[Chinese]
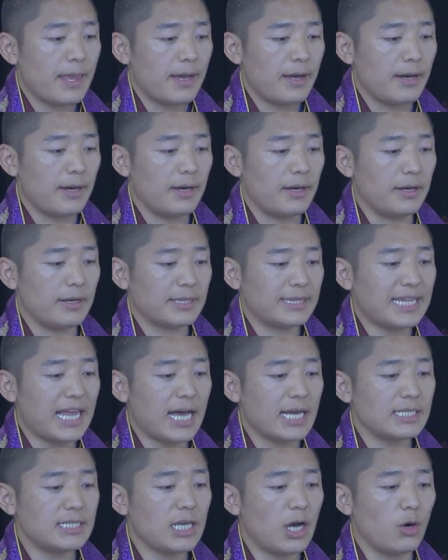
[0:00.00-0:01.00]
呃，
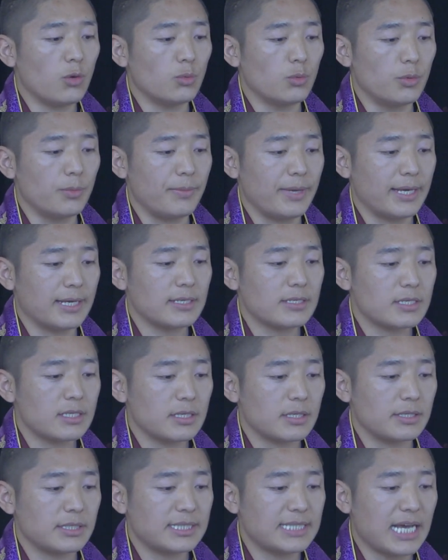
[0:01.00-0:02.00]
大孝五明
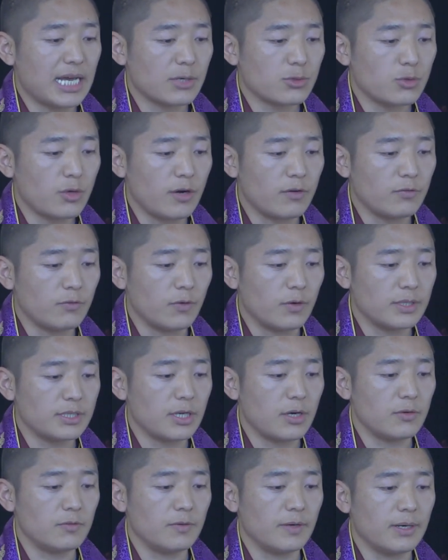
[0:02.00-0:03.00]
是藏传佛
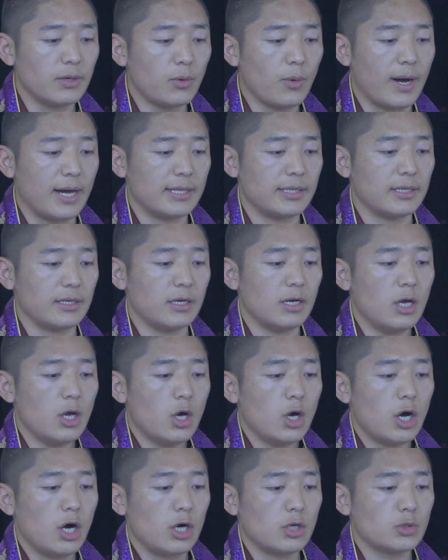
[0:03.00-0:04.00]
教文化的
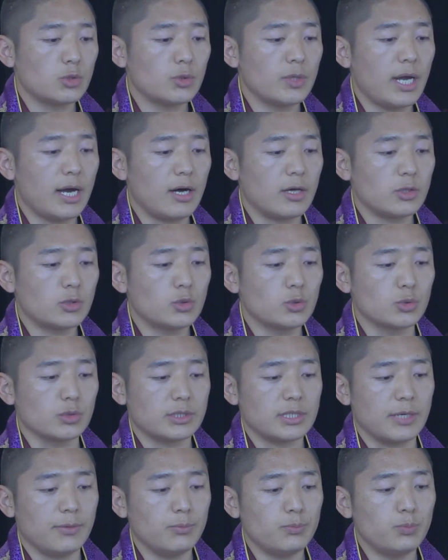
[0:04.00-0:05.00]
呃主要组
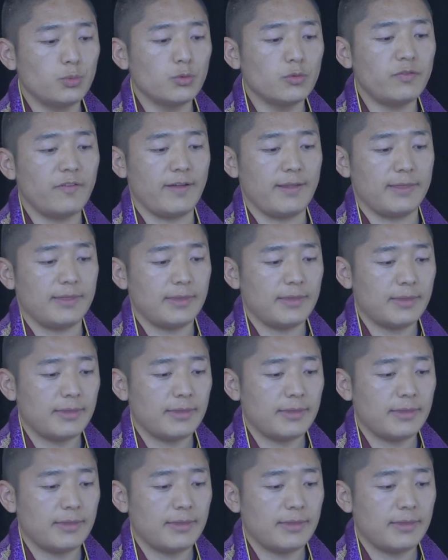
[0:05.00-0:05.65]
成部分，